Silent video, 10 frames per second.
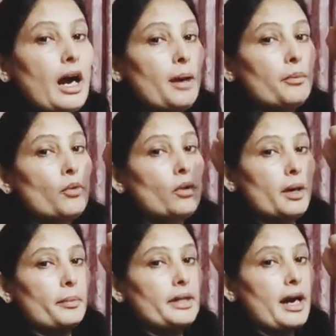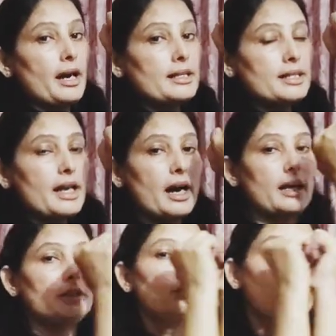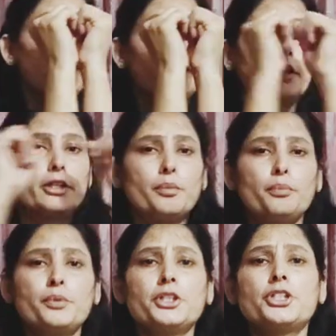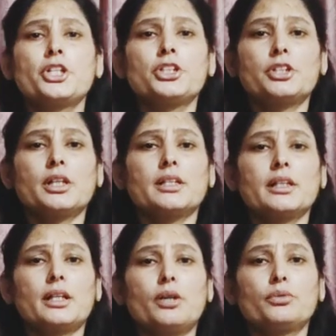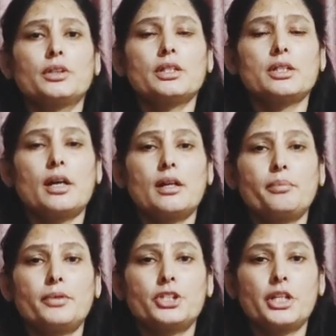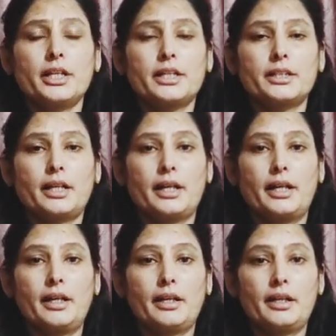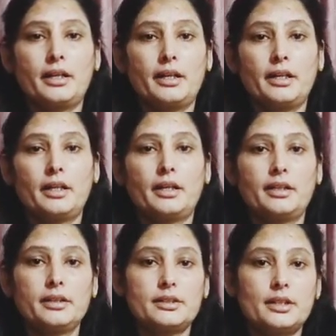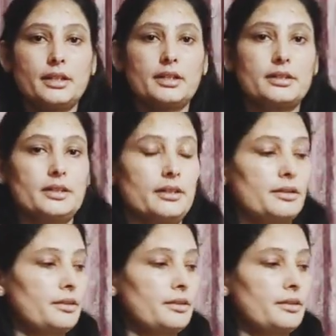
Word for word: आपको अब यहाँ से हाथ को लेकर के पीछे जितना जाता है उतना सारा पीछे लेके जाना है इस तरीके से